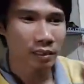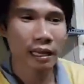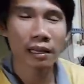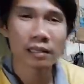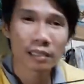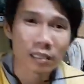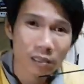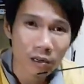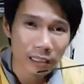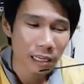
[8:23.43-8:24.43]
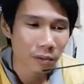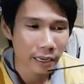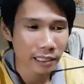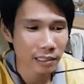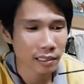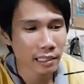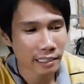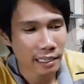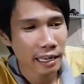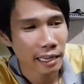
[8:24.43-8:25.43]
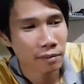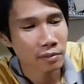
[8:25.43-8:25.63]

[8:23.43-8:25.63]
à còn thêm một cái nữa là chẳng hạn